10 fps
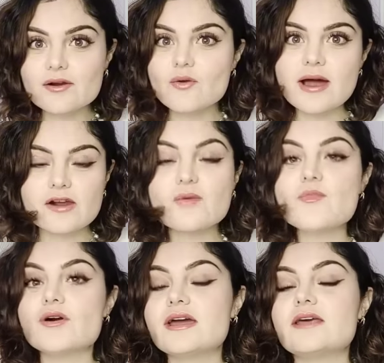cual
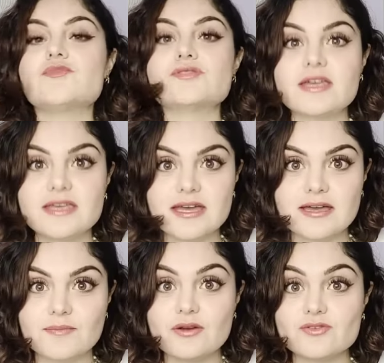como queremos que
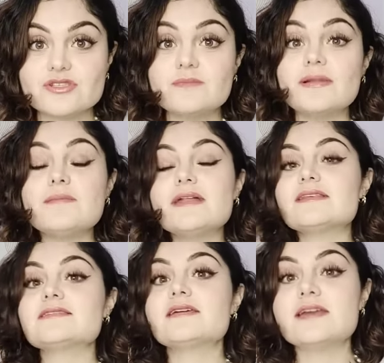llegue, pero
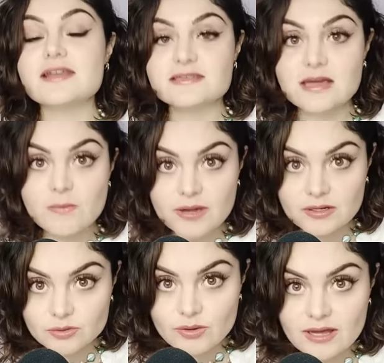simplemente es tener esa
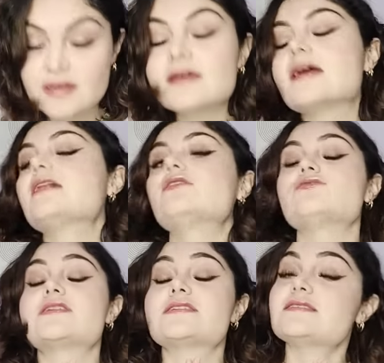apertura.
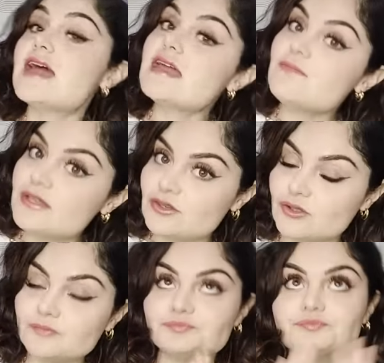Entonces te
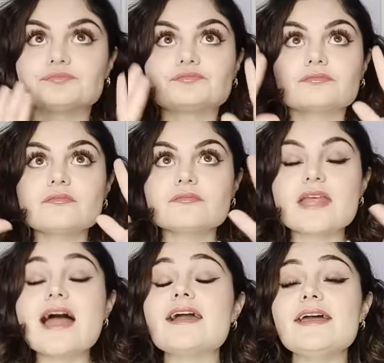invito
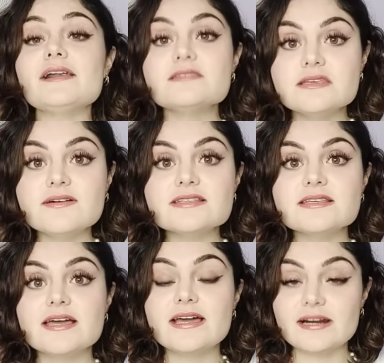a que
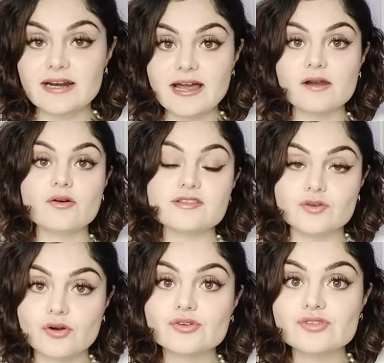recibas el regalo que
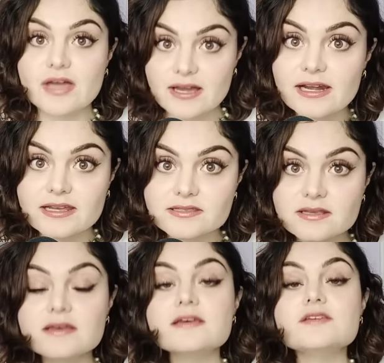son los ángeles.
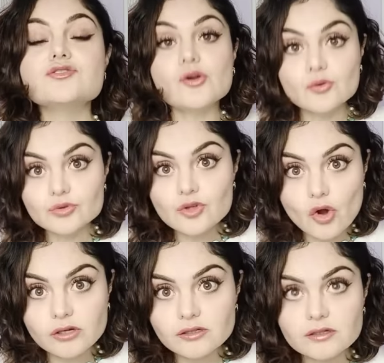Son un
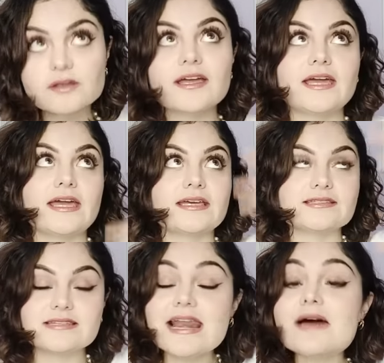don que
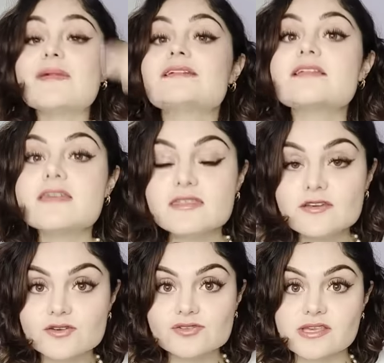es de la mente de
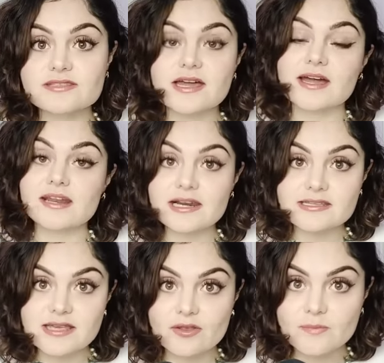Dios, que está
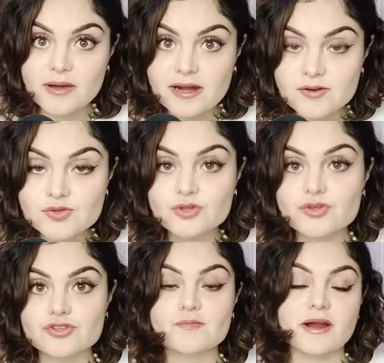canalizado para
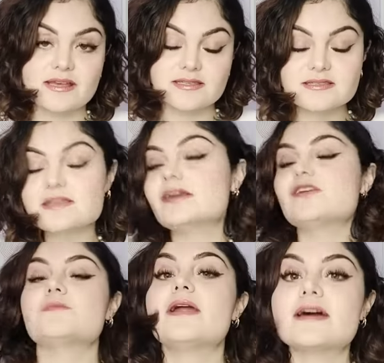nosotros, para
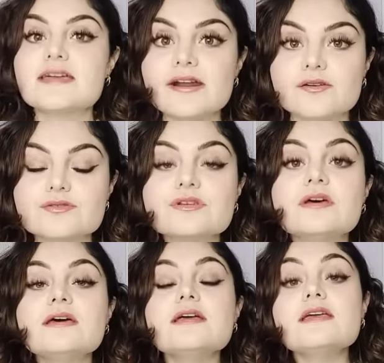asistirnos, para guiarnos,
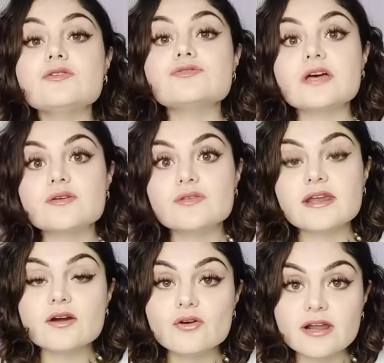y nos
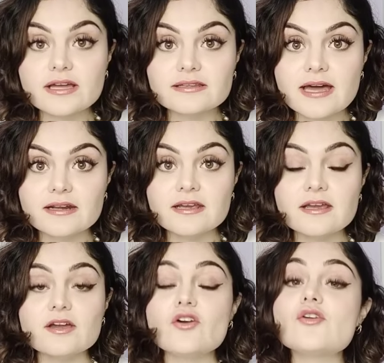ayudan a conectar
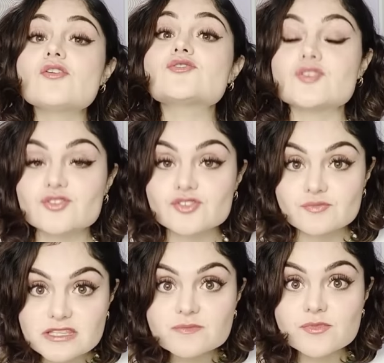con nosotros
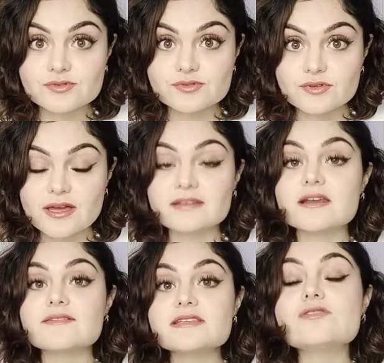mismos. A
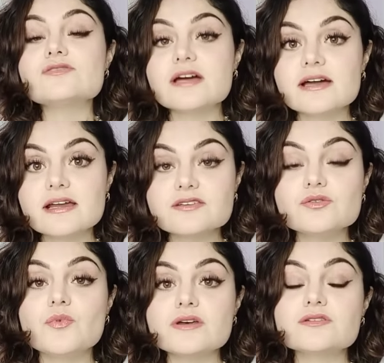través de los ángeles
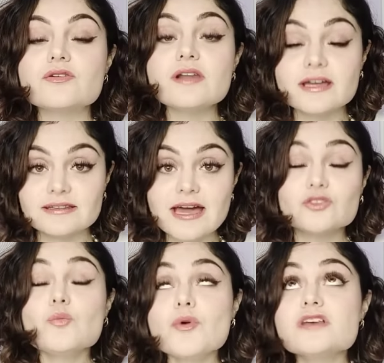tú puedes conectar,
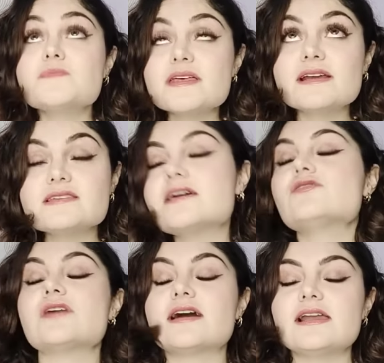tú puedes pedirles a
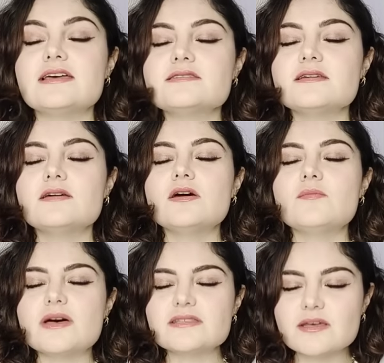los ángeles
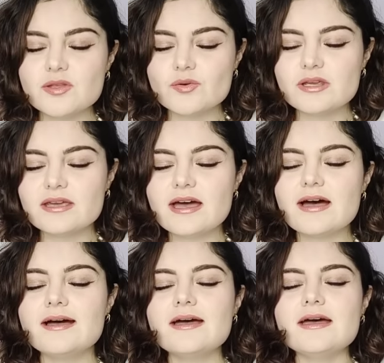más
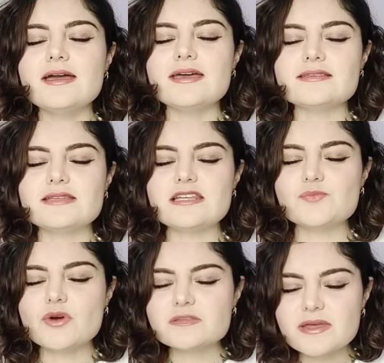sabiduría, este, les
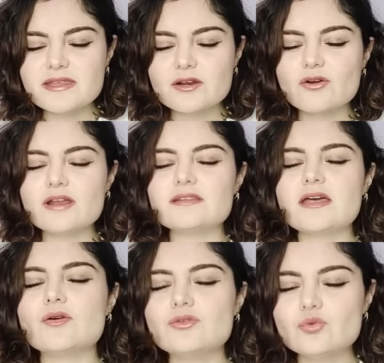puedes pedir
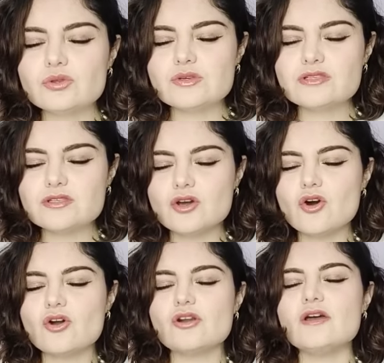conectar con tu
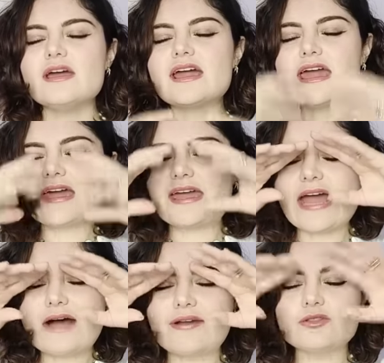intuición, que,
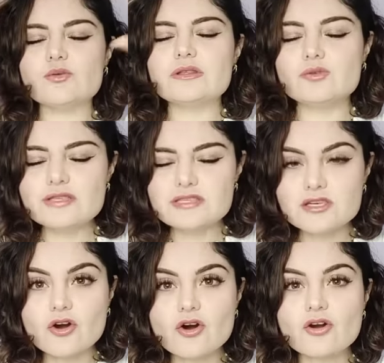abran tu
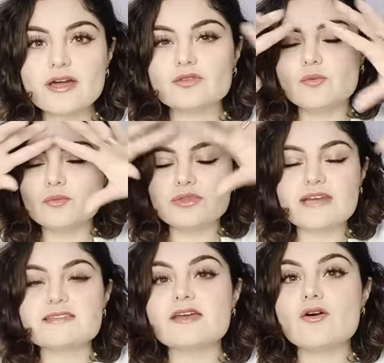intuición, que tu
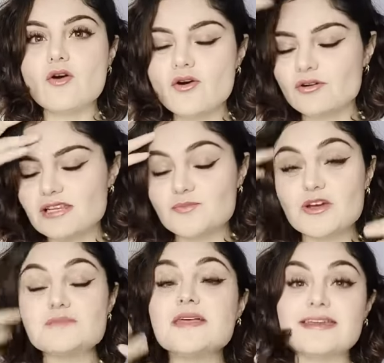tercer ojo, les
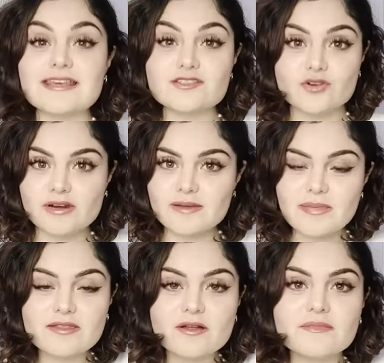puedes pedir eso. Yo le he
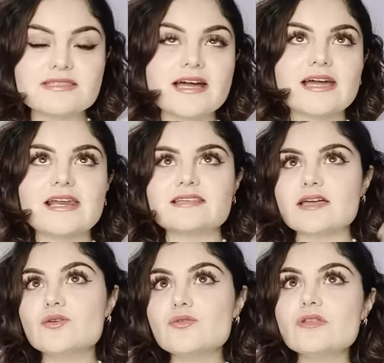pedido a mis ángeles,
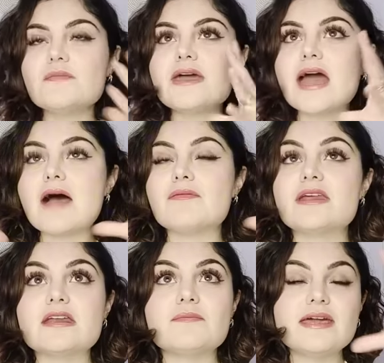ayúdame a
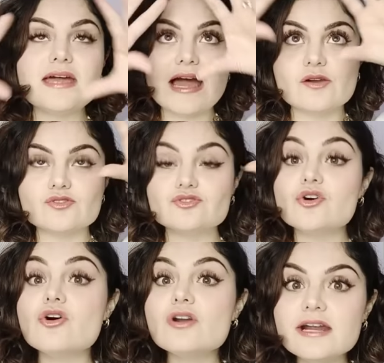abrirme a los
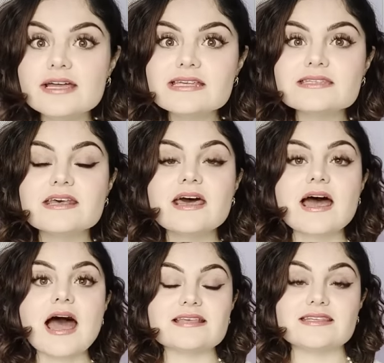dones,
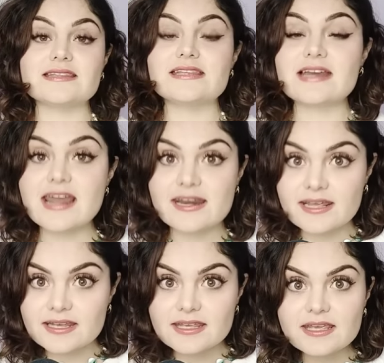a sentir la
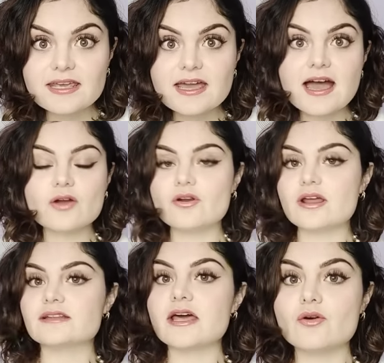energía, a
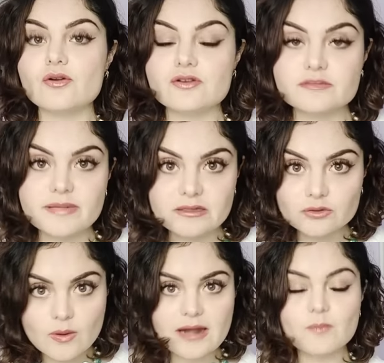conectar con lo
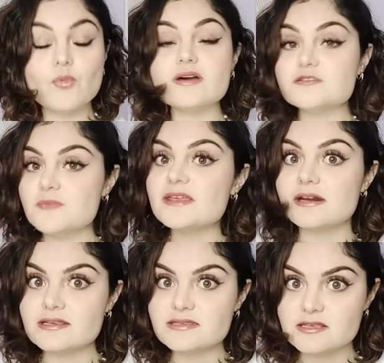espiritual. Puedes
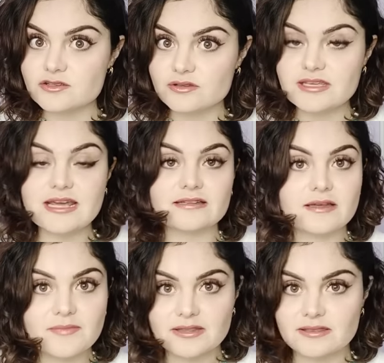pedirles eso
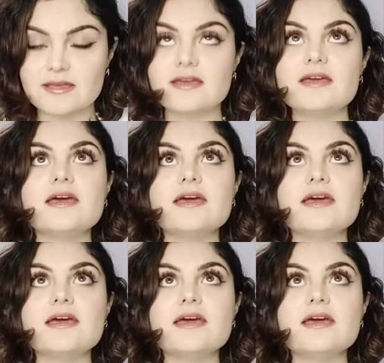directamente.